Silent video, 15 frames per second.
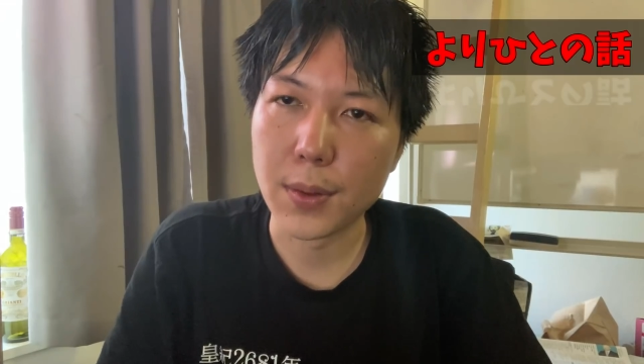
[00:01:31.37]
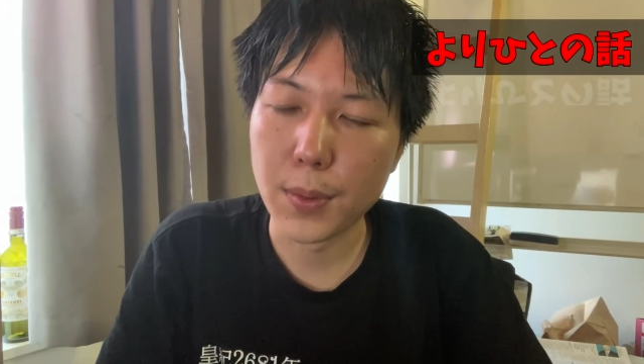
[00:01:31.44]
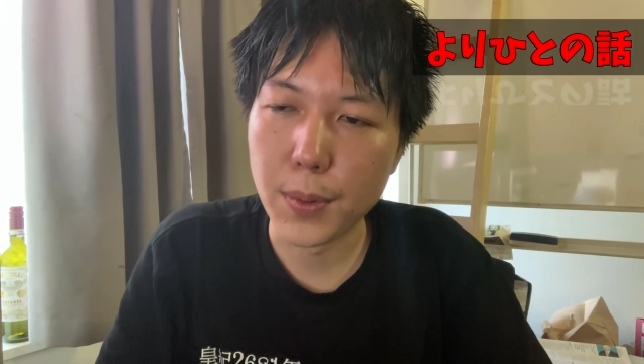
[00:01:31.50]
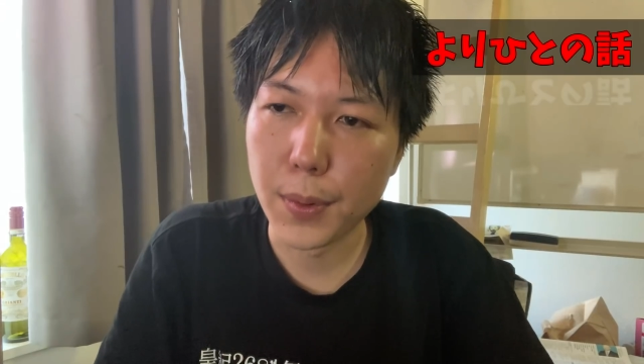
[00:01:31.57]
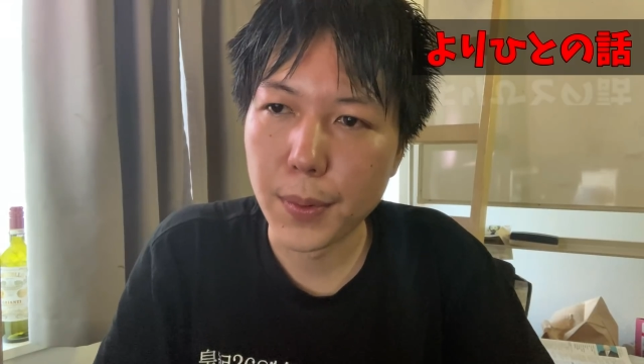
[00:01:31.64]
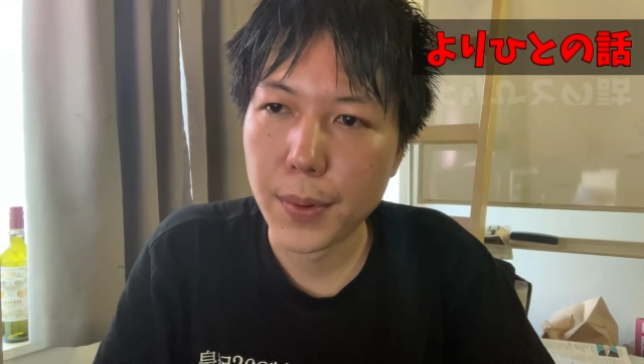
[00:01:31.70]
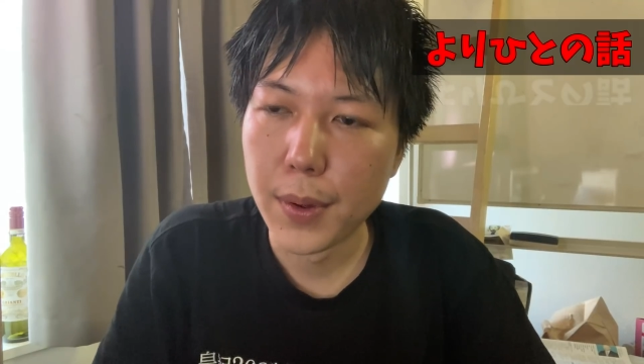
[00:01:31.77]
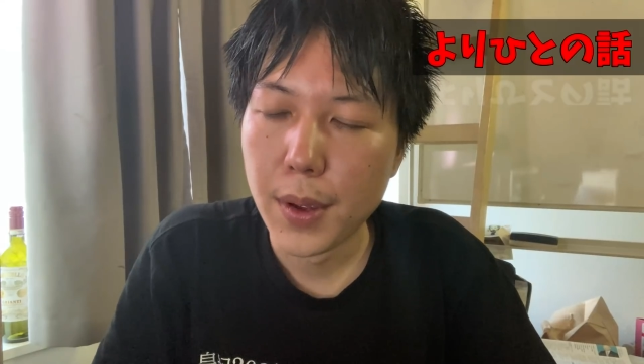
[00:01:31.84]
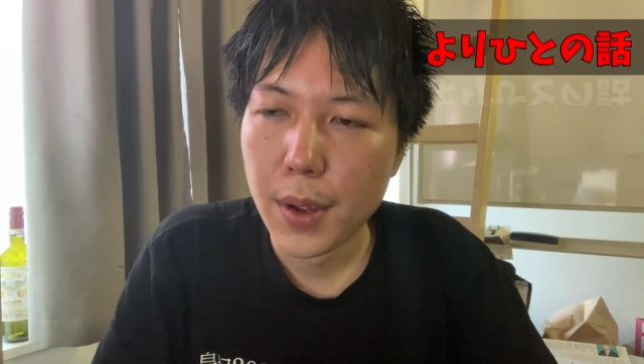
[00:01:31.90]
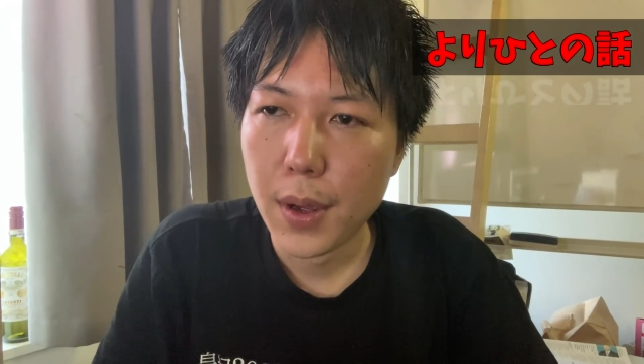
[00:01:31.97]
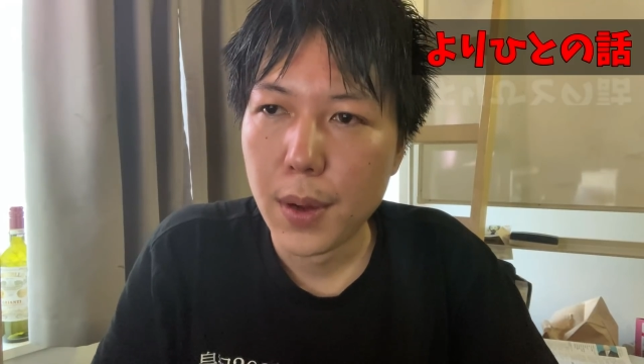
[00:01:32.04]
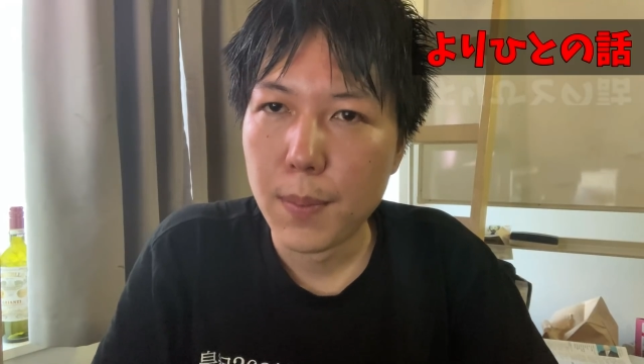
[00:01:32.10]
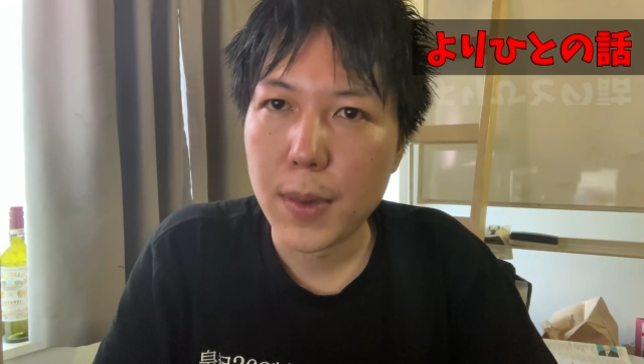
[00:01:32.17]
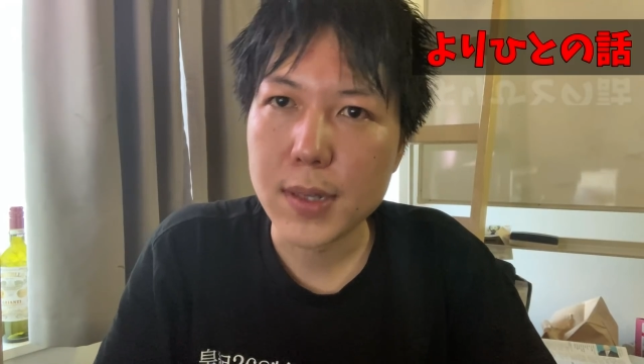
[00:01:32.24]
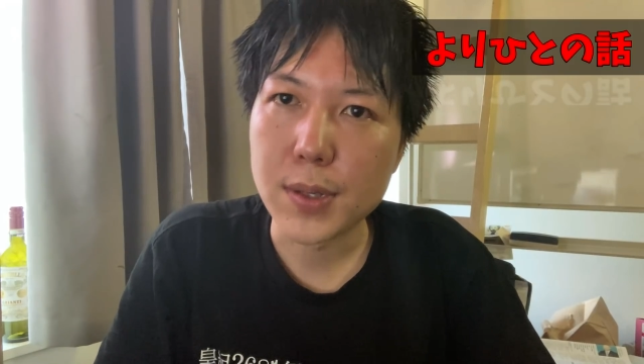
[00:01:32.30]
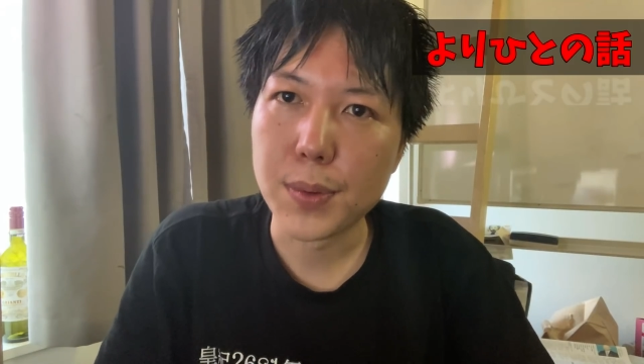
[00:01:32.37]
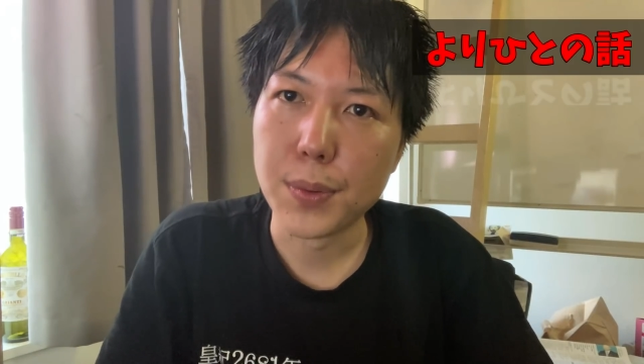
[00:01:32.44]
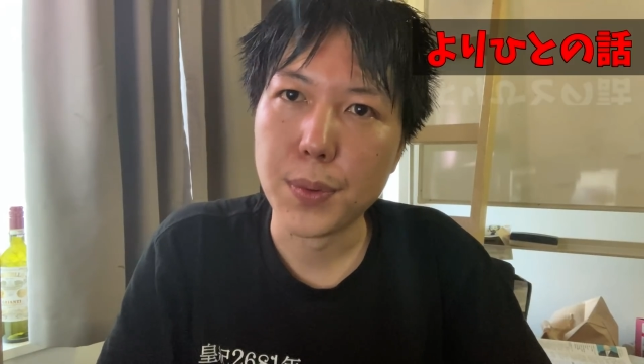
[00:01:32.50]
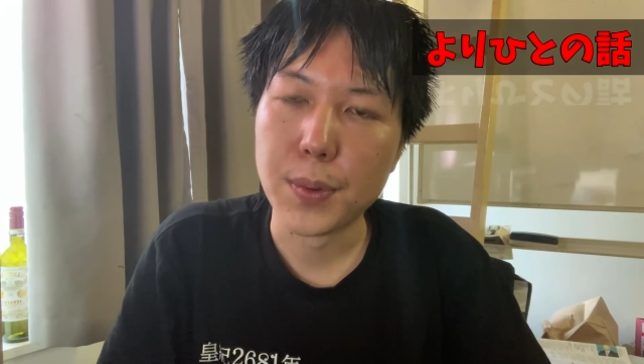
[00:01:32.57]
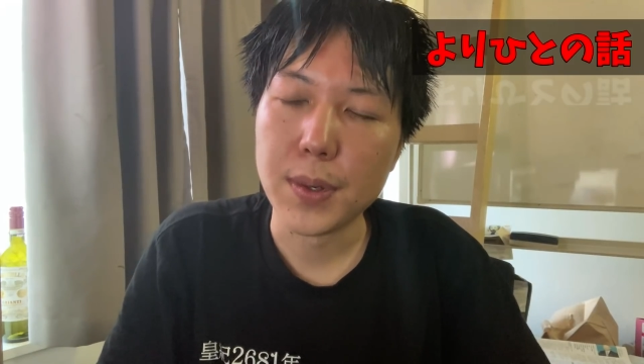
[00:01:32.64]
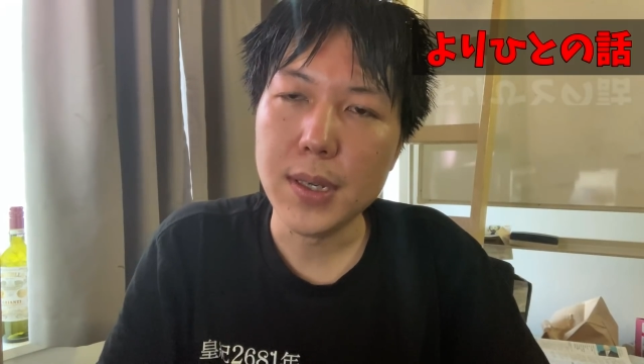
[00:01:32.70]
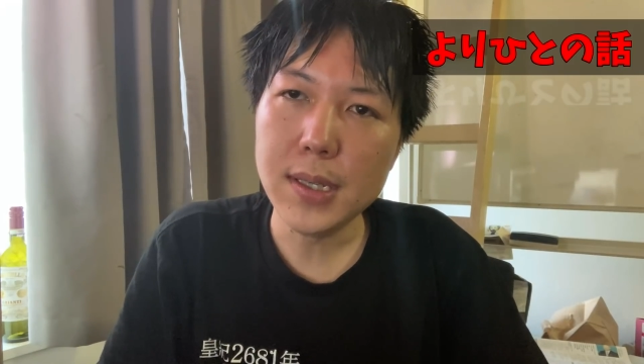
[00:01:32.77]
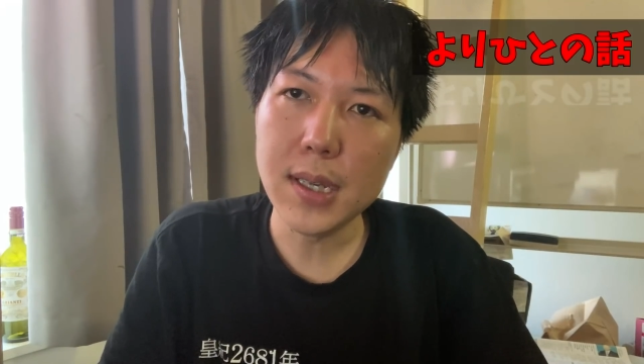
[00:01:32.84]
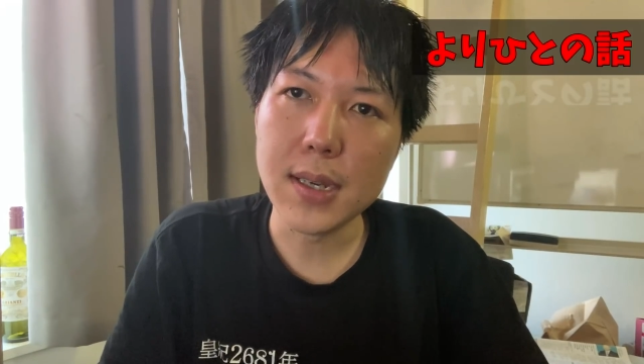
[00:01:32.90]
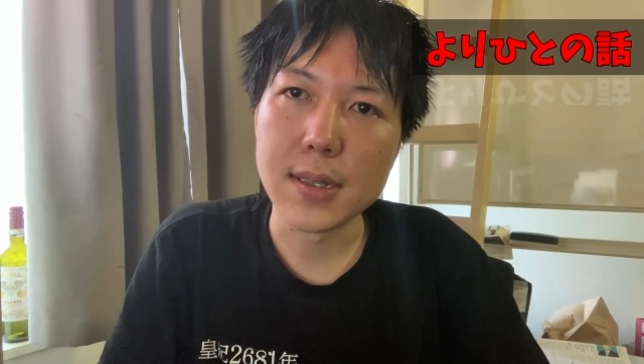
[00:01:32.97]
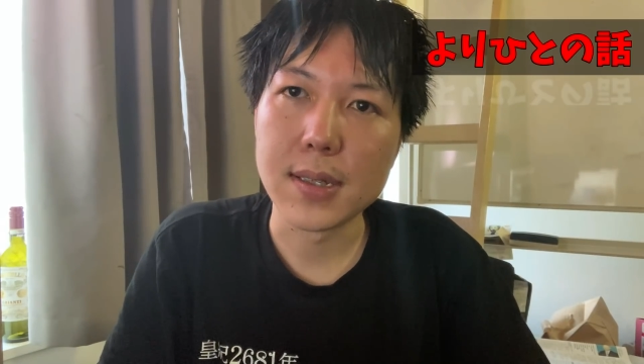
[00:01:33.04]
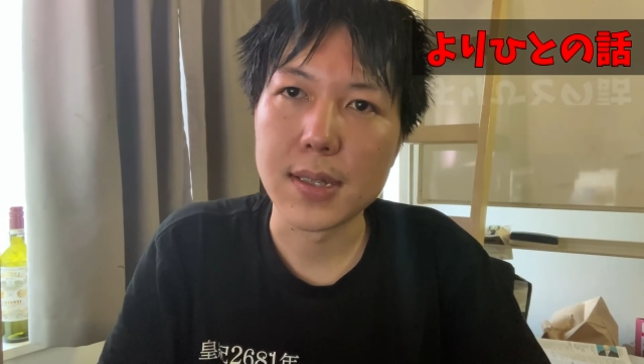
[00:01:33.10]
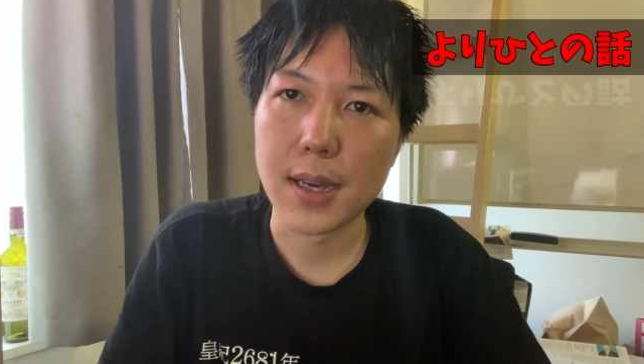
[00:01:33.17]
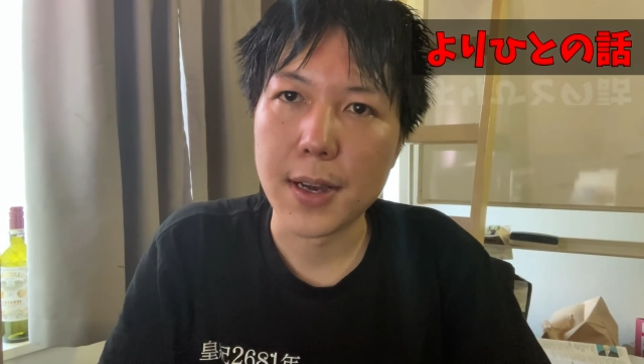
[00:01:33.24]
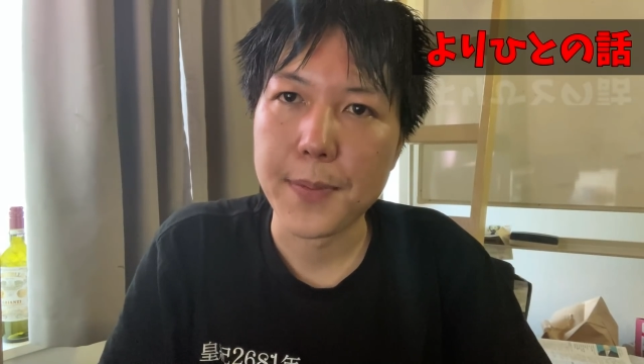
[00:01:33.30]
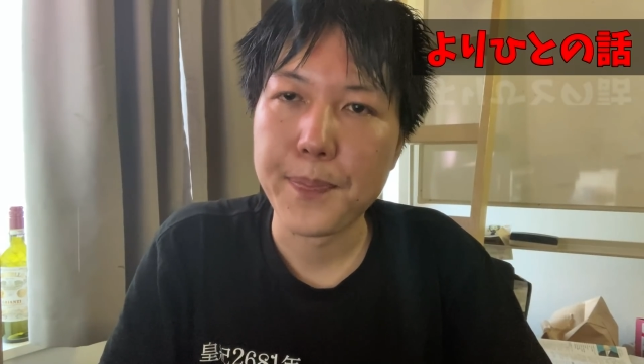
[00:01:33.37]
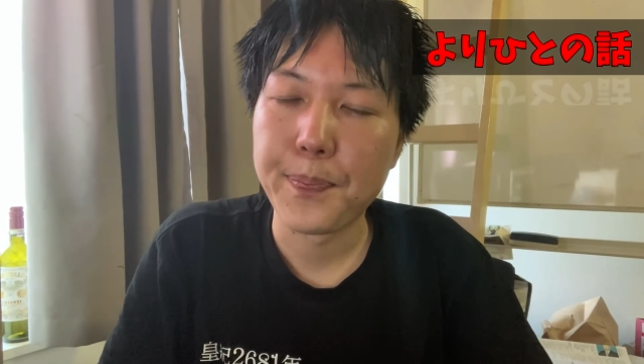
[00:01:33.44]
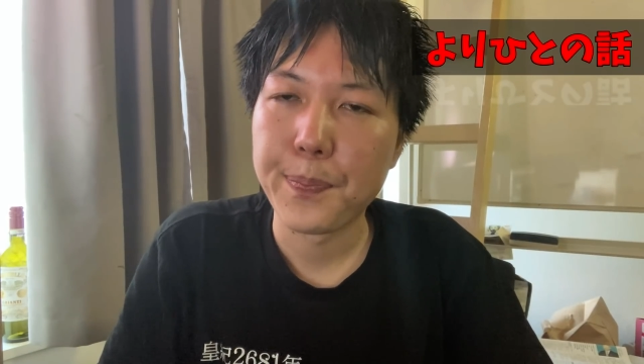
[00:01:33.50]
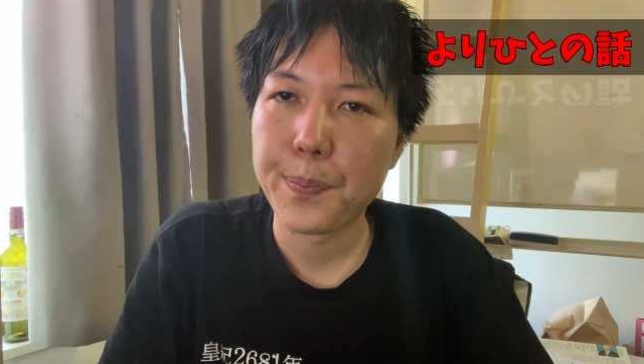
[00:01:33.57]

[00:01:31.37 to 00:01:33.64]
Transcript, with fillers: ど、まあ、その、以前さ、